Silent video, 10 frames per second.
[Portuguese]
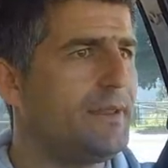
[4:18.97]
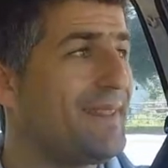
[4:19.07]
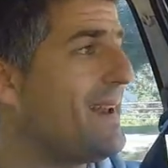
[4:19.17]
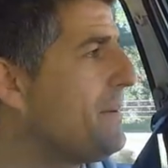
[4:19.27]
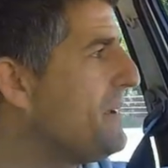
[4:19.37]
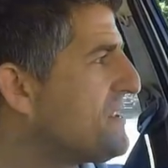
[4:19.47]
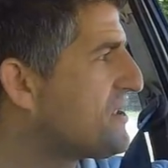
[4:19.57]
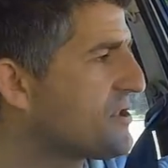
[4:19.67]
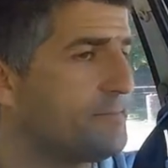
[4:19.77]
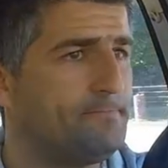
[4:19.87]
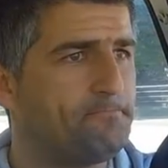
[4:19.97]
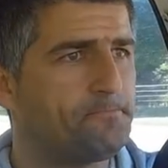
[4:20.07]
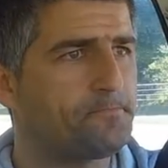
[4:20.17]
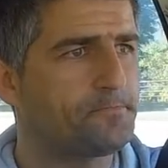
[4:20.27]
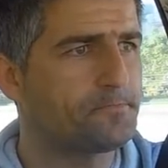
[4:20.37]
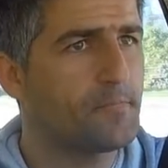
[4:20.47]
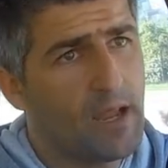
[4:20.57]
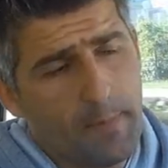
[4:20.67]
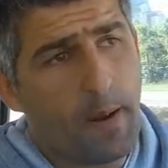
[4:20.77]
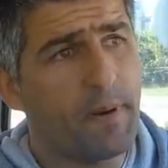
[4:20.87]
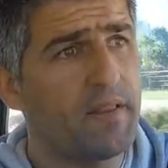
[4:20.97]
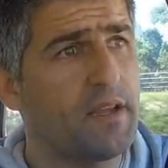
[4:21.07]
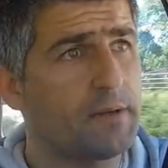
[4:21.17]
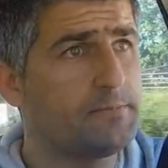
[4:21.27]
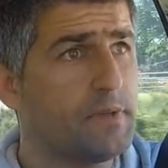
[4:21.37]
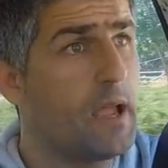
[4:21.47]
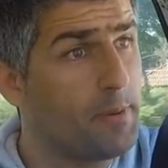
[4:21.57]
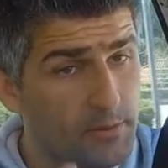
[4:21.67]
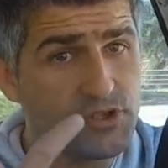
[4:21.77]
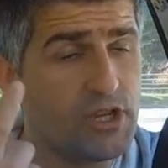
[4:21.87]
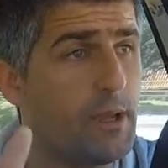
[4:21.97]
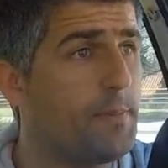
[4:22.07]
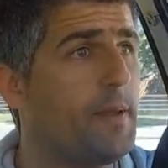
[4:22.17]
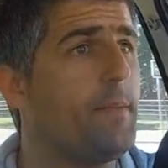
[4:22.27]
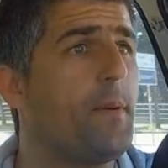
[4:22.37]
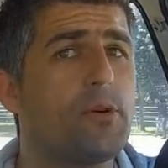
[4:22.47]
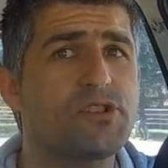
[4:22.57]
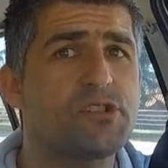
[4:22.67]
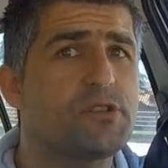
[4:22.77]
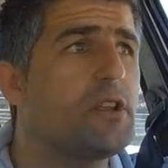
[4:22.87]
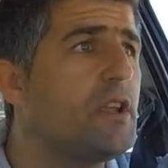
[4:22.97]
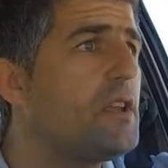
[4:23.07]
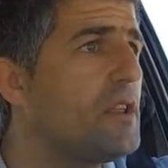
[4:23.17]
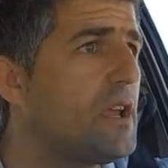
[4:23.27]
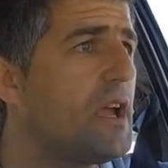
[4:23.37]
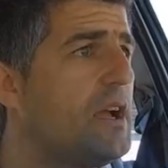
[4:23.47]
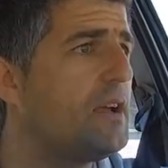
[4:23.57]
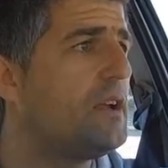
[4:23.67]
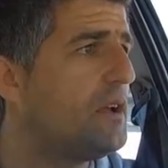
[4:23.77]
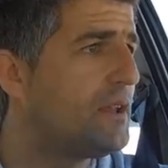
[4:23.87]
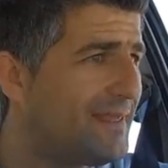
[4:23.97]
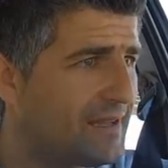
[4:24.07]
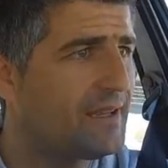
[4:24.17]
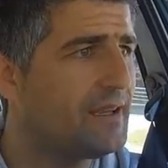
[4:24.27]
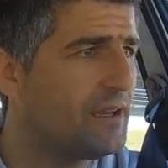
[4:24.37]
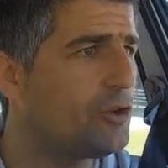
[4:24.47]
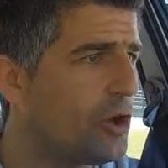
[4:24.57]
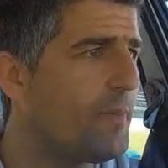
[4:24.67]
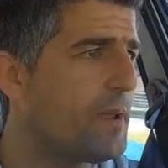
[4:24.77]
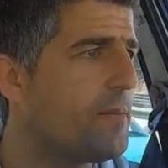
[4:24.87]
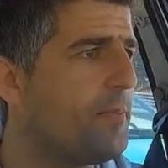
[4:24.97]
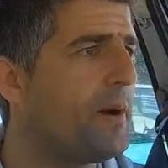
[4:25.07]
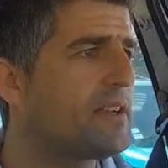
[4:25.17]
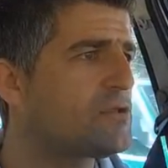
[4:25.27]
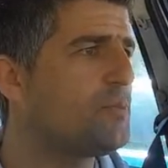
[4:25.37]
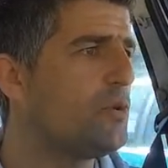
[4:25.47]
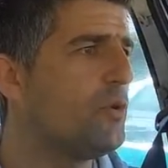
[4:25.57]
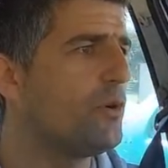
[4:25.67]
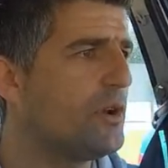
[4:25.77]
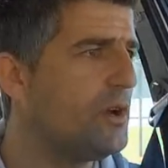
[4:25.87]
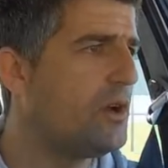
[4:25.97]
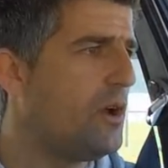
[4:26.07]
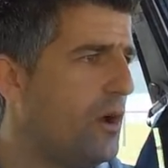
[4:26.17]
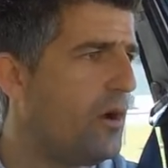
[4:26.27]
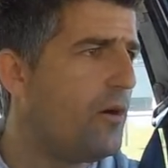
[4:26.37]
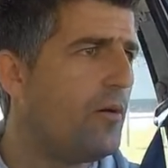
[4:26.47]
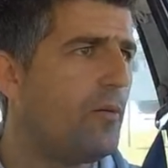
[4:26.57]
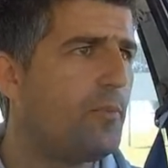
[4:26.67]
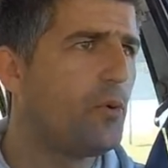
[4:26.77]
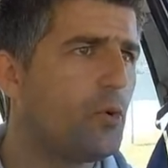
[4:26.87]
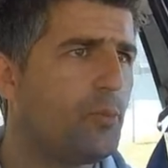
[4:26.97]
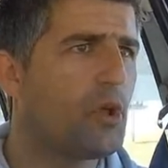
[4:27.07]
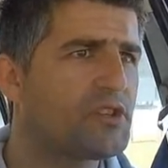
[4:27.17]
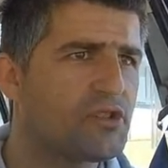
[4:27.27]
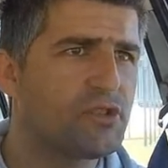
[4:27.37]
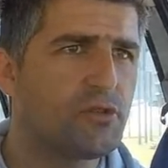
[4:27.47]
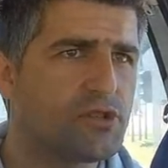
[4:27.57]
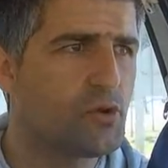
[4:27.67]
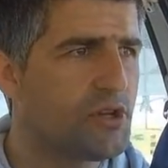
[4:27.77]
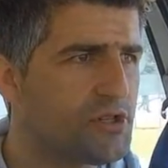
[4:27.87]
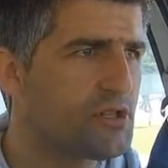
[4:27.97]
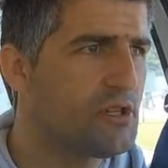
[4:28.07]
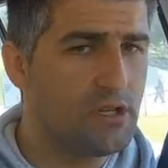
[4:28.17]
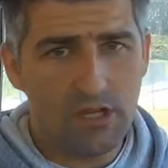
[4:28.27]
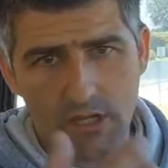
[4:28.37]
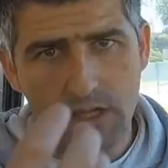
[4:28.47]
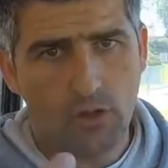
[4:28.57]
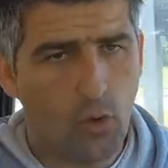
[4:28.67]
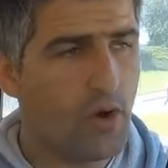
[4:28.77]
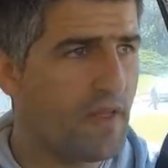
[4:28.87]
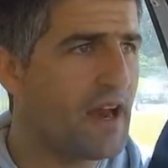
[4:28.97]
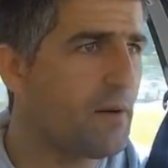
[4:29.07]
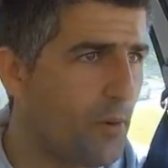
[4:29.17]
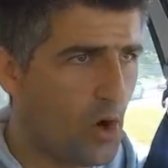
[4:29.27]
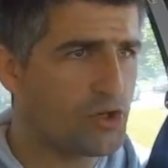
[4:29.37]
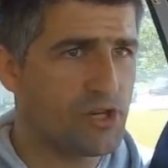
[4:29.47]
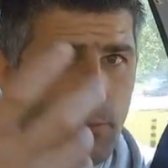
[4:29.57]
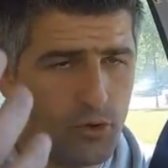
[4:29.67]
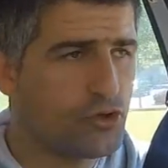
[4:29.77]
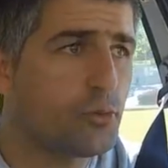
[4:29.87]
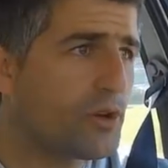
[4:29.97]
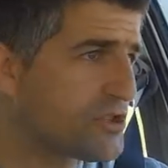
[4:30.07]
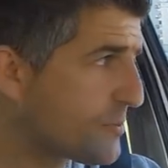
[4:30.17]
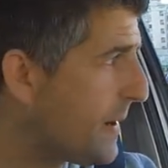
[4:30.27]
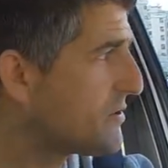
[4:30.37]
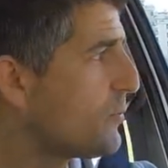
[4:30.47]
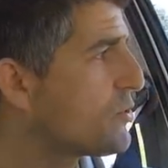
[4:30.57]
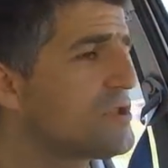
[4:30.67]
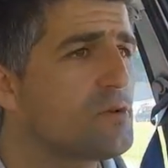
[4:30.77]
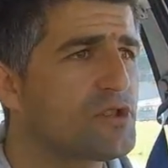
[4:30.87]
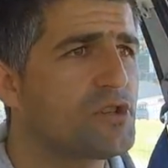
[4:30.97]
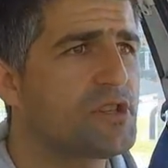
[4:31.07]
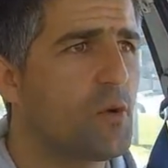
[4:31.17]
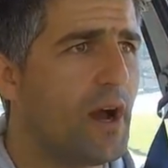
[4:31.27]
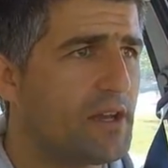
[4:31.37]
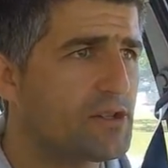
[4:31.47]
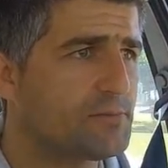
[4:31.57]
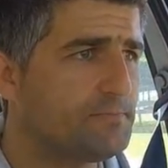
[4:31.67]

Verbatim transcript: de narices. É para aprender. É para, é, é para vocês terem ideia de que eu também passo por, por, por estas situações e estou a dar a voz a muitos de vocês que passam por situações iguais.